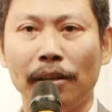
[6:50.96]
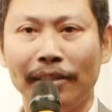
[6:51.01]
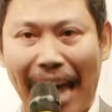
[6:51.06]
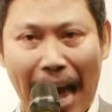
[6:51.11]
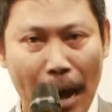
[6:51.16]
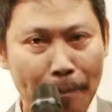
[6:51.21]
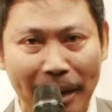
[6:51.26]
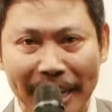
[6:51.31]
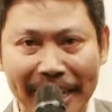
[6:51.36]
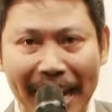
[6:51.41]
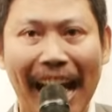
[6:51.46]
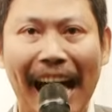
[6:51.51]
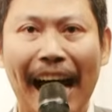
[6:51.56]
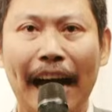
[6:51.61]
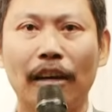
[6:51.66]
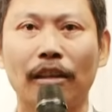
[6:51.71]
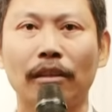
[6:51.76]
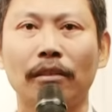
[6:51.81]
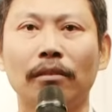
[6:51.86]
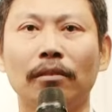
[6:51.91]
3 พยา
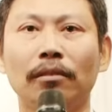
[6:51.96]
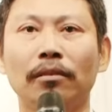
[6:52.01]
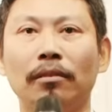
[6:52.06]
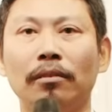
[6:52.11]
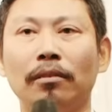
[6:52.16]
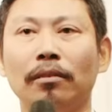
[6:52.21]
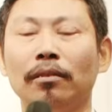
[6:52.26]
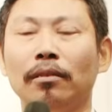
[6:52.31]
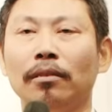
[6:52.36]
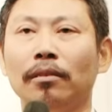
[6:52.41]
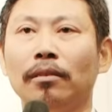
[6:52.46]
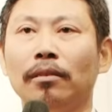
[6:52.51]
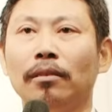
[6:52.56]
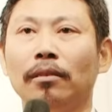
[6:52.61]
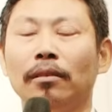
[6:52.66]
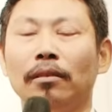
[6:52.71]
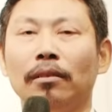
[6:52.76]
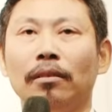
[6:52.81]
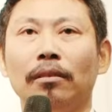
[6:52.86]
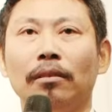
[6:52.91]
งค์
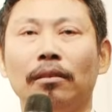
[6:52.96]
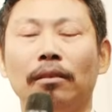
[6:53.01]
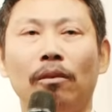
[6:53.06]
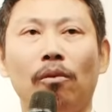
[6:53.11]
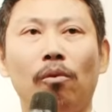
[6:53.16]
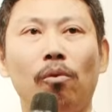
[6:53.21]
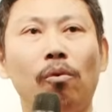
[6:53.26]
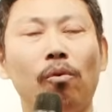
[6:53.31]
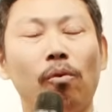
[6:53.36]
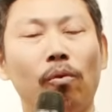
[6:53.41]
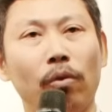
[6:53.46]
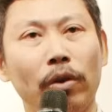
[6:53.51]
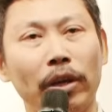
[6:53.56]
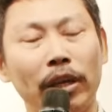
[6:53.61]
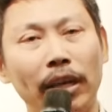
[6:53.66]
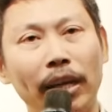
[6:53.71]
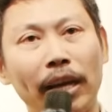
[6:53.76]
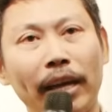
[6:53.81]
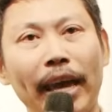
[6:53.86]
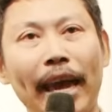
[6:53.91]
โอ้โห
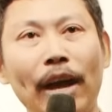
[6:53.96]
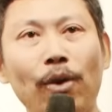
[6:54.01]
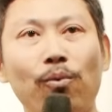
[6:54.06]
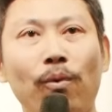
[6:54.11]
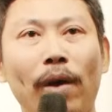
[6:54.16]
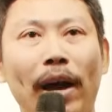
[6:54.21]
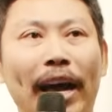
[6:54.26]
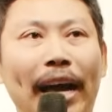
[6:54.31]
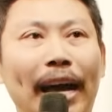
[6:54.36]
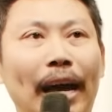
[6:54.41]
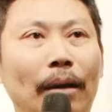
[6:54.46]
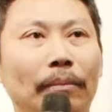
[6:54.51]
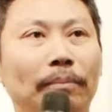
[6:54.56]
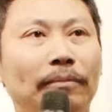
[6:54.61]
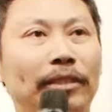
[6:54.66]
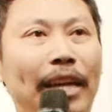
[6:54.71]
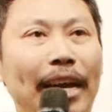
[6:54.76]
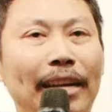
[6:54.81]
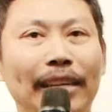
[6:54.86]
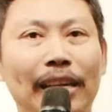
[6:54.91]
เฮียแค่กูหา
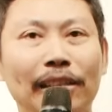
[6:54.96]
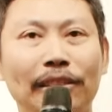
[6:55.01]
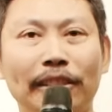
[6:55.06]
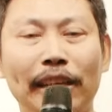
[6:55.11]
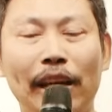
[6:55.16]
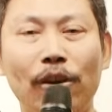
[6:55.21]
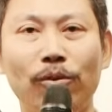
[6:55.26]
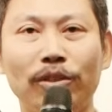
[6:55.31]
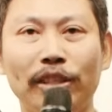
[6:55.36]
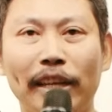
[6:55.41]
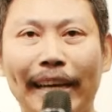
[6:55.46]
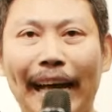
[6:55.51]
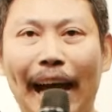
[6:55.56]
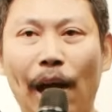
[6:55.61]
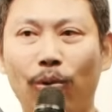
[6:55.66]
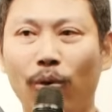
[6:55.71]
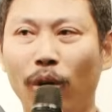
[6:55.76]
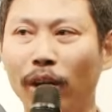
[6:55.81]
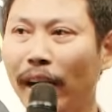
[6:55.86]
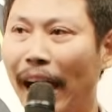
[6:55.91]
แจ็คลัสเซลสี
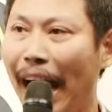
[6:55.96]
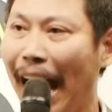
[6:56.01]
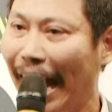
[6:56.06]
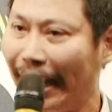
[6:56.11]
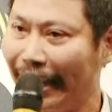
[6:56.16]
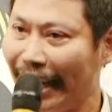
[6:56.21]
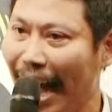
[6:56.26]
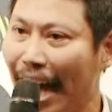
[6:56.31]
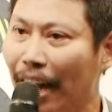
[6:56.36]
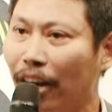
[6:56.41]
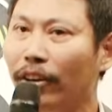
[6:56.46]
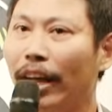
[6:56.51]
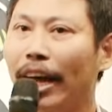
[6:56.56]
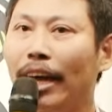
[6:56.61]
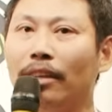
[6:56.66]
ขาวล้วนก็หายากแล้ว